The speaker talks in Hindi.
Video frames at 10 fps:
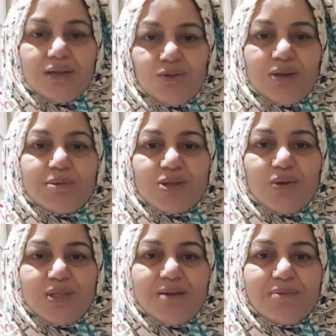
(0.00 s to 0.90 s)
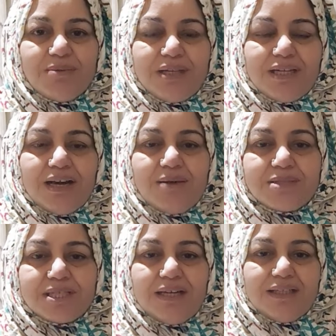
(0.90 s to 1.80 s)
क्योंकि मैं सऊदीया में मैंने काम
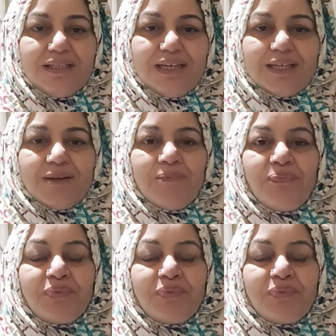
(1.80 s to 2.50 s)
स्टार्ट किया था